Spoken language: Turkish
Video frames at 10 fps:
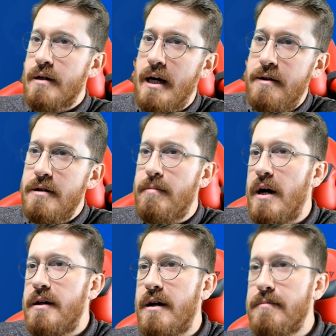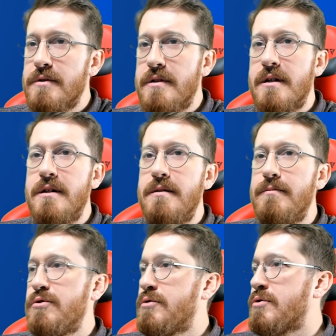Kendi bayrağımızda
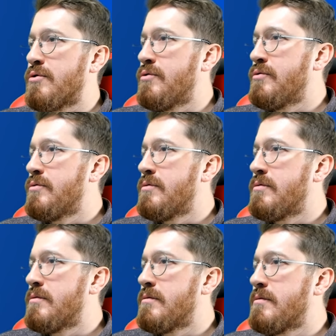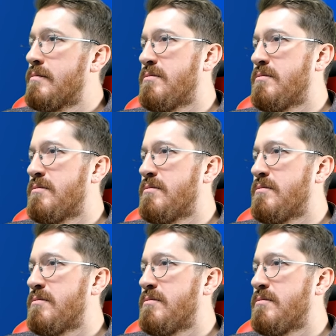kırmızı olsun.